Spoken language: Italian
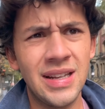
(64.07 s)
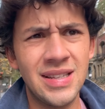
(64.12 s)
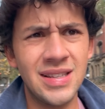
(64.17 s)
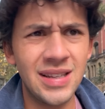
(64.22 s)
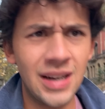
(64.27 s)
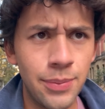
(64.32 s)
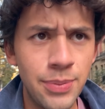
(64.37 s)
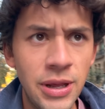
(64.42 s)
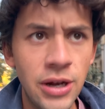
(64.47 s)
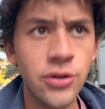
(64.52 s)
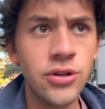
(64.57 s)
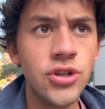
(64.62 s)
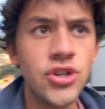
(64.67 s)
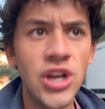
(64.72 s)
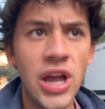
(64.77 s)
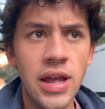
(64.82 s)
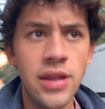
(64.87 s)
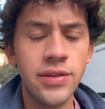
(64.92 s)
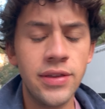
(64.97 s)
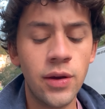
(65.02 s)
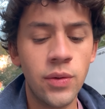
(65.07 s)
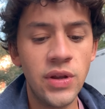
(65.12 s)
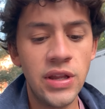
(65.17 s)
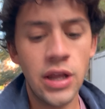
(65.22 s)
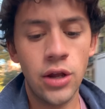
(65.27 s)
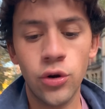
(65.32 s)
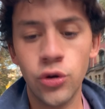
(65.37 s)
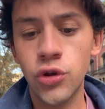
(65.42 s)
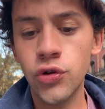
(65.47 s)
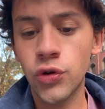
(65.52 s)
strapieno di gente, quindi
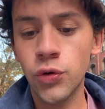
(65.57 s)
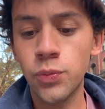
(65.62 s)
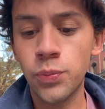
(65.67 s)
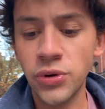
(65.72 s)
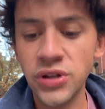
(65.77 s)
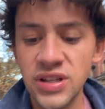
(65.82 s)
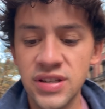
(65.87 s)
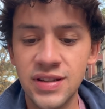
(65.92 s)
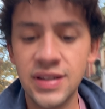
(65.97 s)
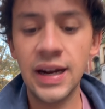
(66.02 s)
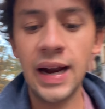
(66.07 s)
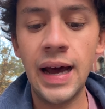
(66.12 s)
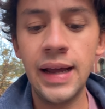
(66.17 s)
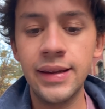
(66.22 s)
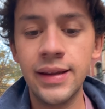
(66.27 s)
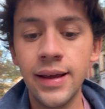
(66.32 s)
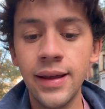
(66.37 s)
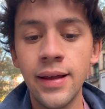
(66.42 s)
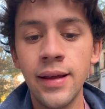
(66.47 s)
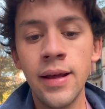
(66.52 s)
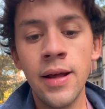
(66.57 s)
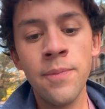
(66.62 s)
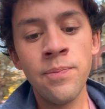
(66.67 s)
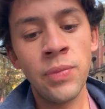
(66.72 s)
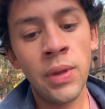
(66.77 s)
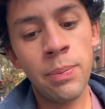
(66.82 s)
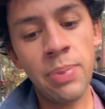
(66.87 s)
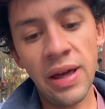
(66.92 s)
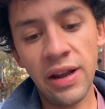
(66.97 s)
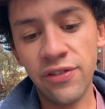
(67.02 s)
hanno chiuso un po' di strade
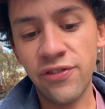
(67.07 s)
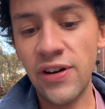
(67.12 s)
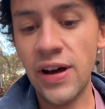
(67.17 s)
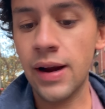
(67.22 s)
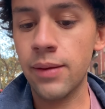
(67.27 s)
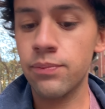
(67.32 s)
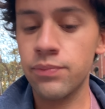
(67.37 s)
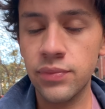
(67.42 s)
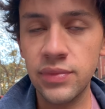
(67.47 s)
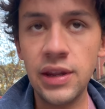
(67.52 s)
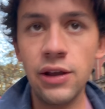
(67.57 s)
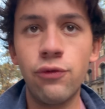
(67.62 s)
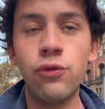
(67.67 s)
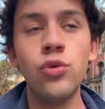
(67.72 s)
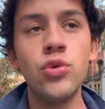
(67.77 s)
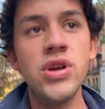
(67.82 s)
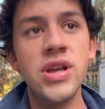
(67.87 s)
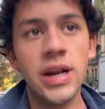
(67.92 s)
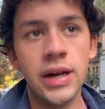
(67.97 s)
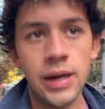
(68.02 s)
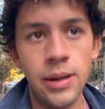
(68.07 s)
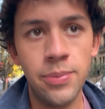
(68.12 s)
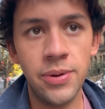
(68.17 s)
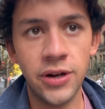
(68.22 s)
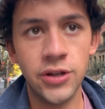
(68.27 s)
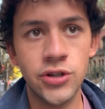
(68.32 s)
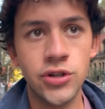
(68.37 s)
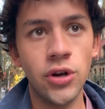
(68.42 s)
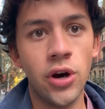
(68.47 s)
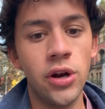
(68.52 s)
per far defluire le
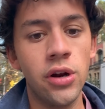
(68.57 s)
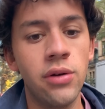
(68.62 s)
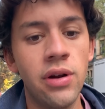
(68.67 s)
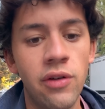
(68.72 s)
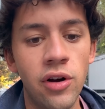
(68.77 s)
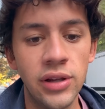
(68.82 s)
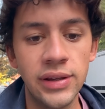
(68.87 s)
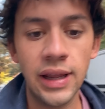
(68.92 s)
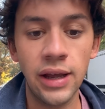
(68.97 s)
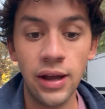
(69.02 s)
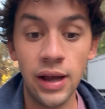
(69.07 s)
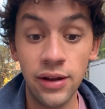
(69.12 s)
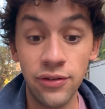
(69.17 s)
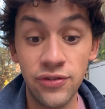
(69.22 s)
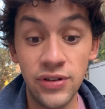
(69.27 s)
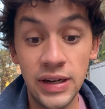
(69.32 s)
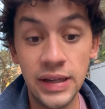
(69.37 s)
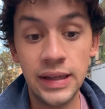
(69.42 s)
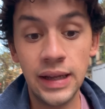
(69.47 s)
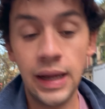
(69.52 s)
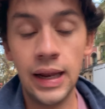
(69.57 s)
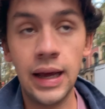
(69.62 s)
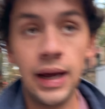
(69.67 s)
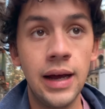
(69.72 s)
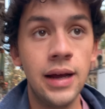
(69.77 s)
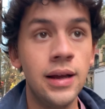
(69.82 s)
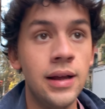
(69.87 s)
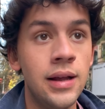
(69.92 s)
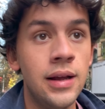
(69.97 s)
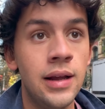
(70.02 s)
persone una volta finita la,
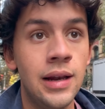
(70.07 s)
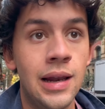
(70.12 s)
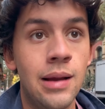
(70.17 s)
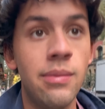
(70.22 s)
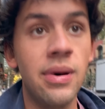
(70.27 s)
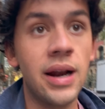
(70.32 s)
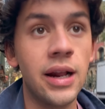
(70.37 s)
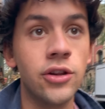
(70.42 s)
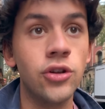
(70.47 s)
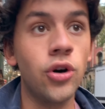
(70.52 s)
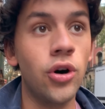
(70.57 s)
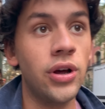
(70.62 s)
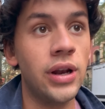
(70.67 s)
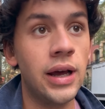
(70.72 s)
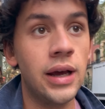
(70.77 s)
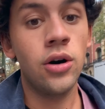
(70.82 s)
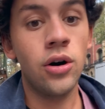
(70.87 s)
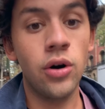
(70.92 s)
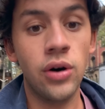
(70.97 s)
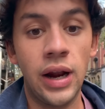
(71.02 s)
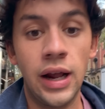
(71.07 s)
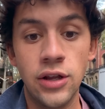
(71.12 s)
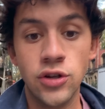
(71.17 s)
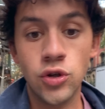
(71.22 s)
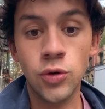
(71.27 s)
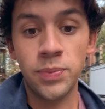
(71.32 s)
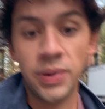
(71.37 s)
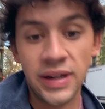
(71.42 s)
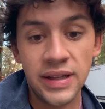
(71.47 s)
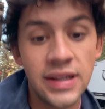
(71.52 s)
la maratona. Ora,
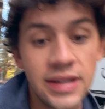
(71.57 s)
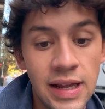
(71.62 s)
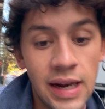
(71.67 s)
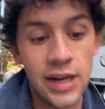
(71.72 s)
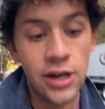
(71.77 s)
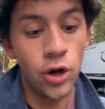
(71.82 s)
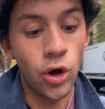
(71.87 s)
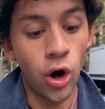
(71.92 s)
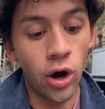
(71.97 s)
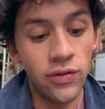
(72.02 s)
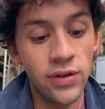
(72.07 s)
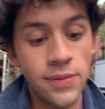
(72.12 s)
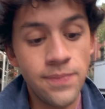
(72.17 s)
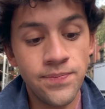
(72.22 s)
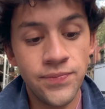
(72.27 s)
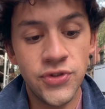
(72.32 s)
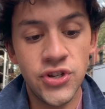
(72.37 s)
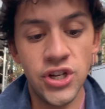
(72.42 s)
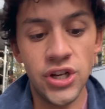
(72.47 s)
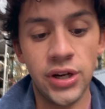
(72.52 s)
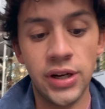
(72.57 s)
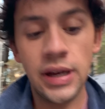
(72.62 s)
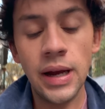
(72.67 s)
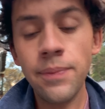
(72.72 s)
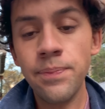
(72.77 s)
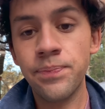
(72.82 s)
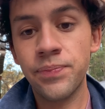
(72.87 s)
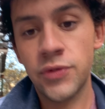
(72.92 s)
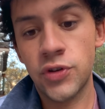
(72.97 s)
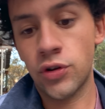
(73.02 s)
sono partiti alle 9 circa,
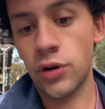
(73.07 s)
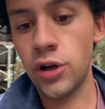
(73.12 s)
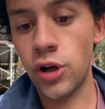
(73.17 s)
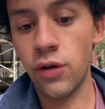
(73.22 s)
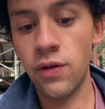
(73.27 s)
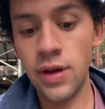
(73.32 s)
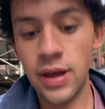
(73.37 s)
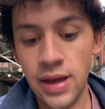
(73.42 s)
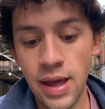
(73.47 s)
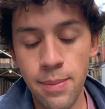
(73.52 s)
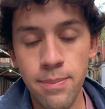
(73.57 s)
sono le 9 e